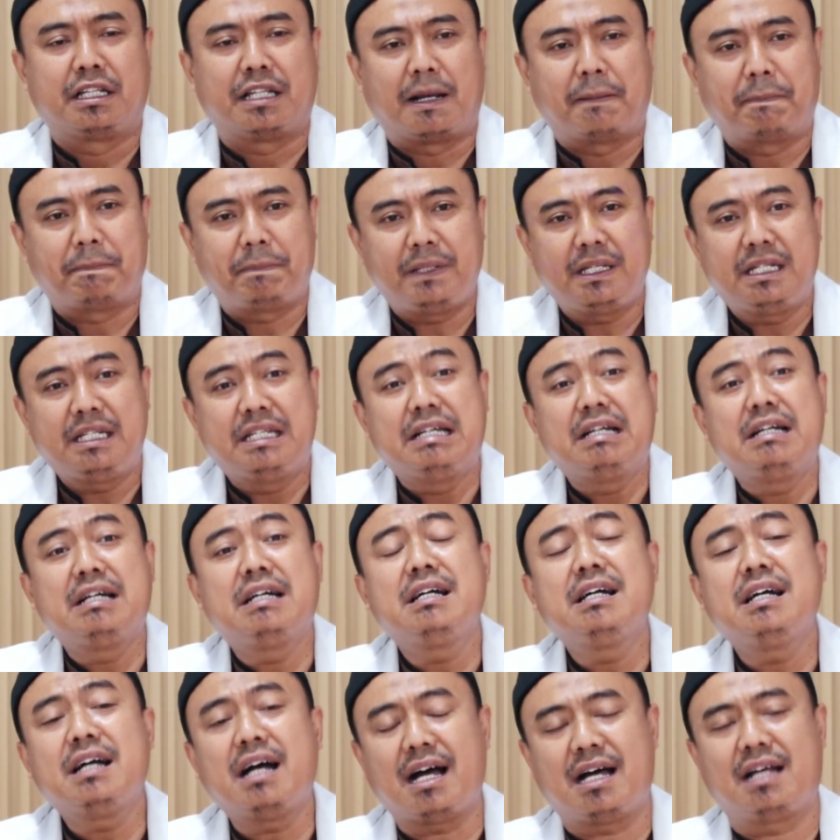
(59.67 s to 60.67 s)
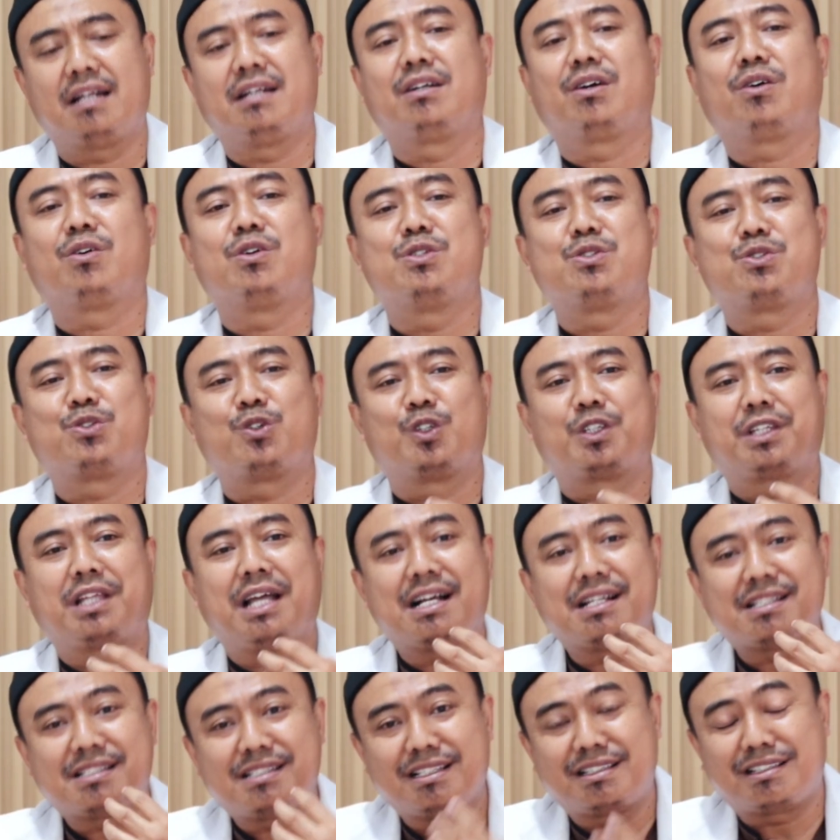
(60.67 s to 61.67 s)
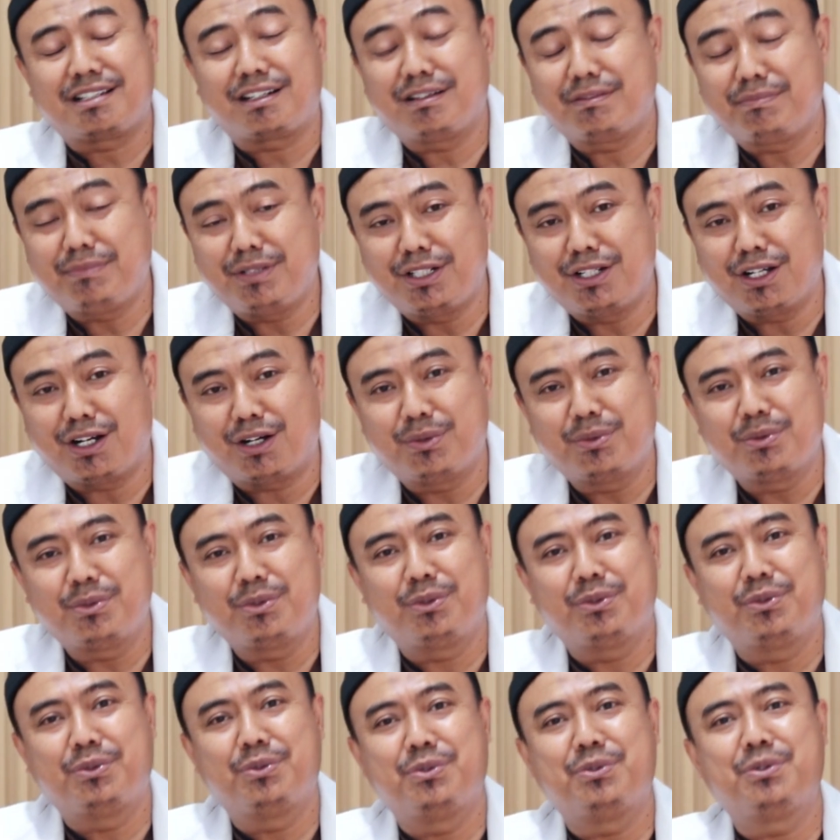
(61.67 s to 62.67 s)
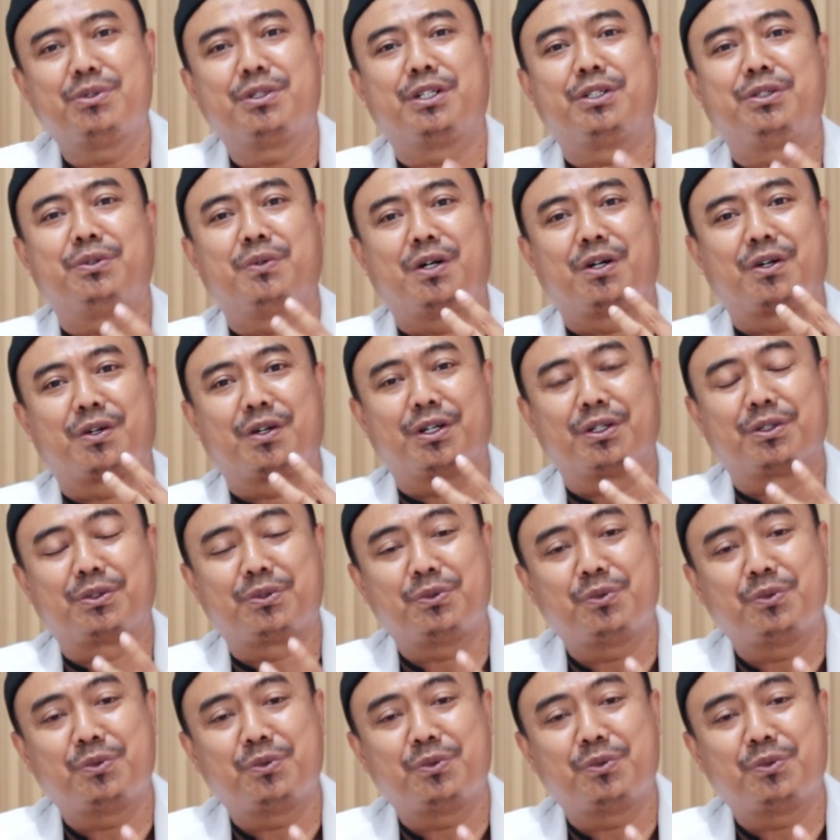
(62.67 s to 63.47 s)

tapi dengan konsultasi terlebih dahulu kedua orang